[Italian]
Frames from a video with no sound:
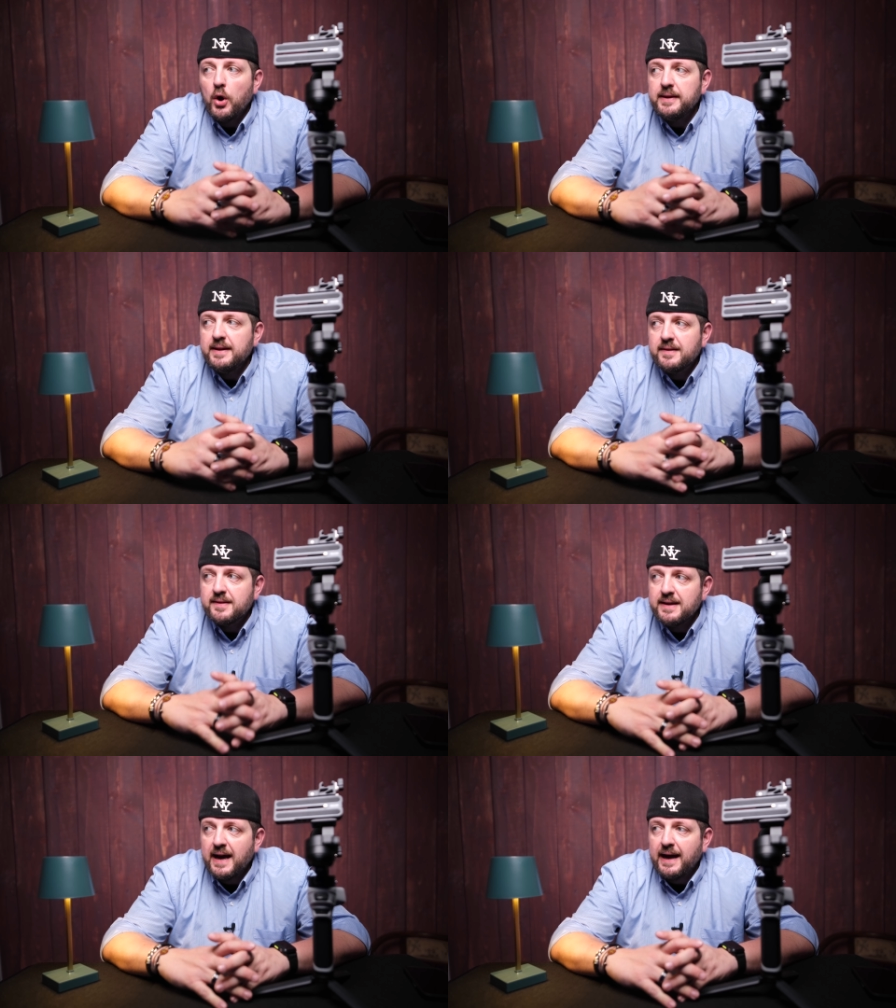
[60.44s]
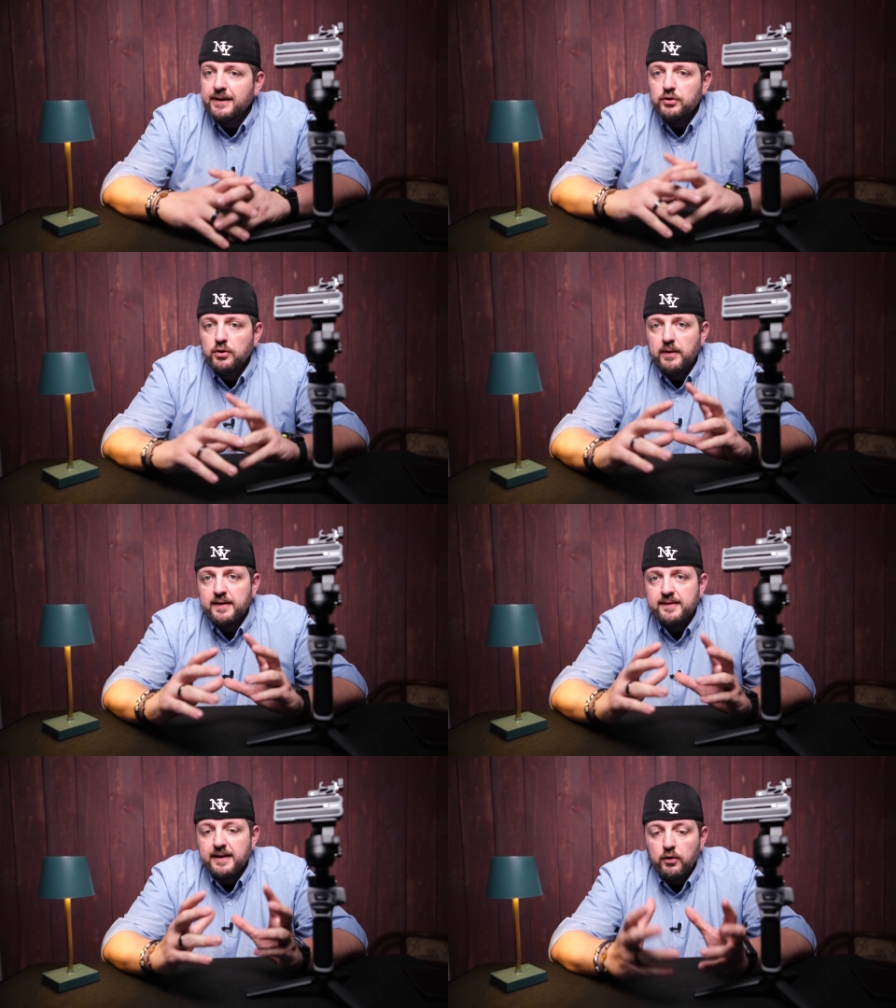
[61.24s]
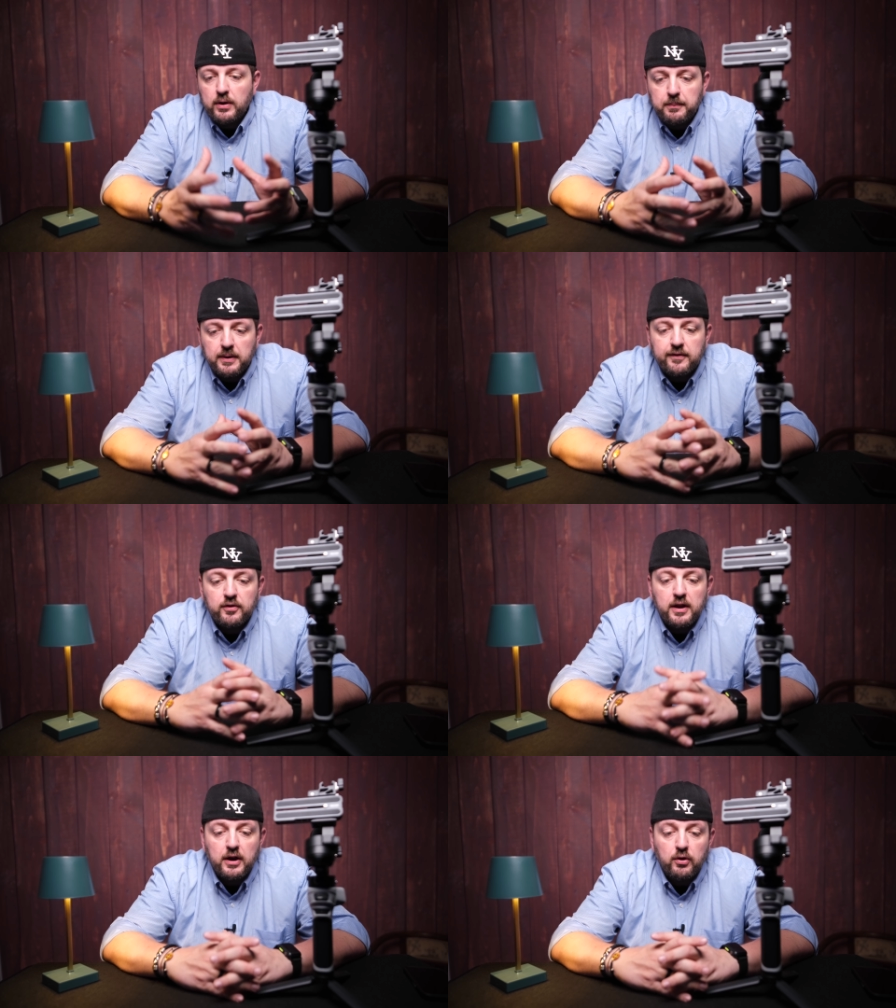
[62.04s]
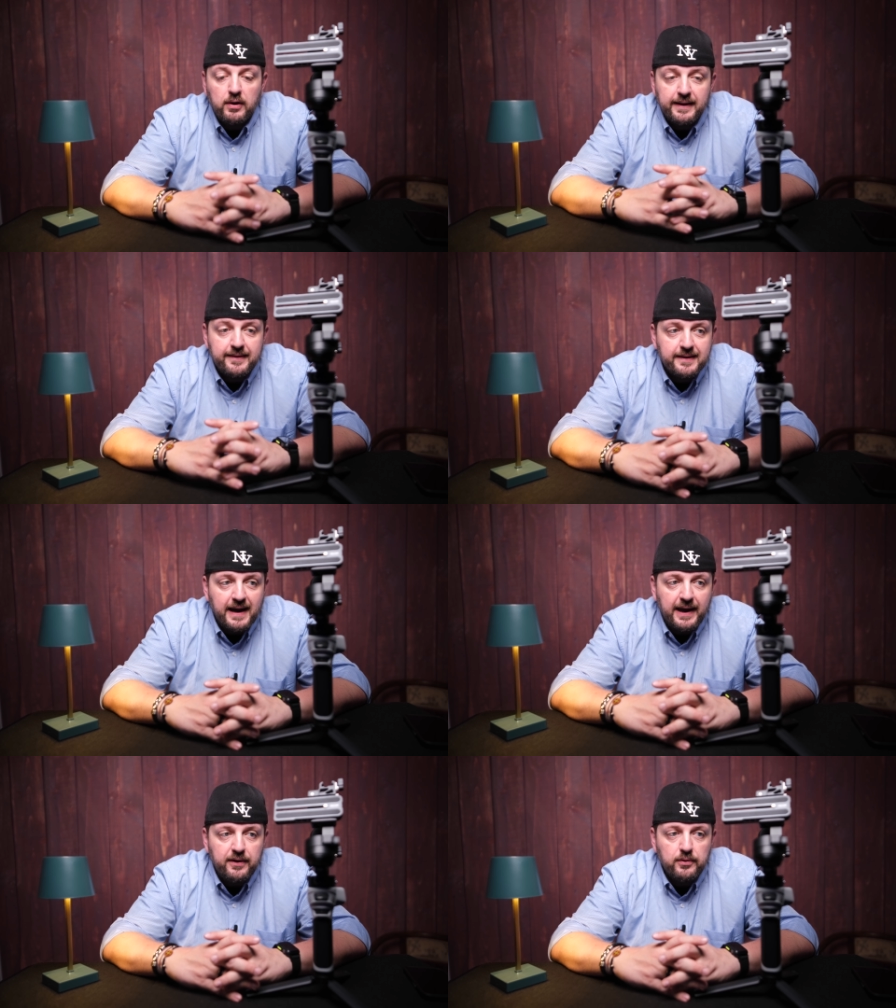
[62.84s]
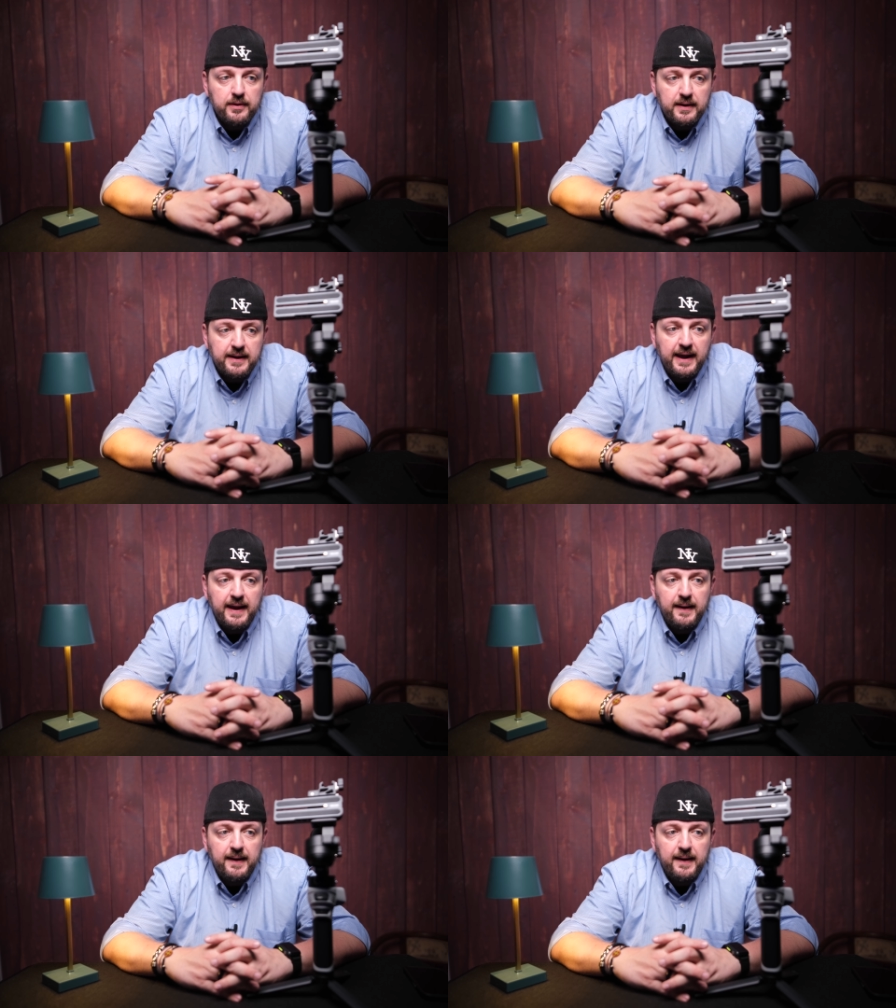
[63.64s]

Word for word: iniziato questa collaborazione con la Zion che